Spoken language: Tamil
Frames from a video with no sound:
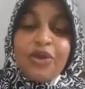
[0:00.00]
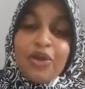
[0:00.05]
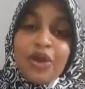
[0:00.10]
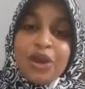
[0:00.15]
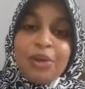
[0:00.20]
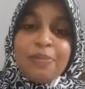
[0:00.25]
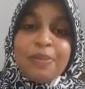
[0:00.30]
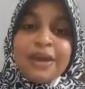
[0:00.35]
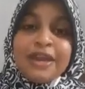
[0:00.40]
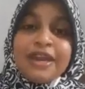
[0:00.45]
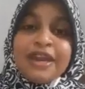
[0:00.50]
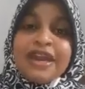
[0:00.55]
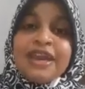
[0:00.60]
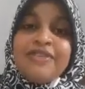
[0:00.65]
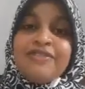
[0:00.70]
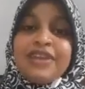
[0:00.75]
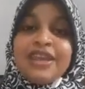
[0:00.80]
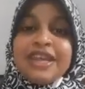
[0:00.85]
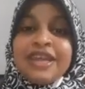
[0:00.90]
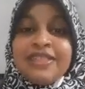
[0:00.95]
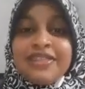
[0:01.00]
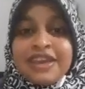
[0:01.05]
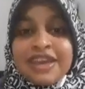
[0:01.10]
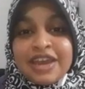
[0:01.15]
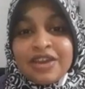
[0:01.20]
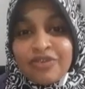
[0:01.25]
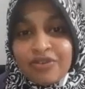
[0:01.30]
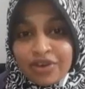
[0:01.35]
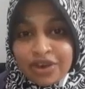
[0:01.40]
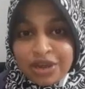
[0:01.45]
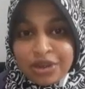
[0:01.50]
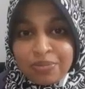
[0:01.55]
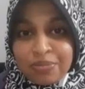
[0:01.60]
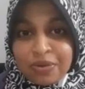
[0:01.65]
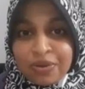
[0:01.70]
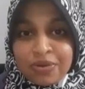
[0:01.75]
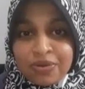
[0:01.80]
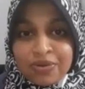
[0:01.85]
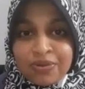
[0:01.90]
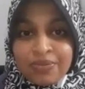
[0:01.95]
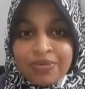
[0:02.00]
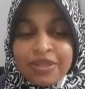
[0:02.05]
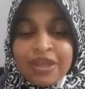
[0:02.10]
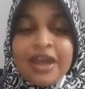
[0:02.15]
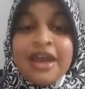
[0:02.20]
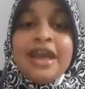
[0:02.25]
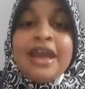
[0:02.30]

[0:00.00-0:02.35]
கோல் பண்ணினா இவருக்கு இதுனா ஒரண்ட் போகும்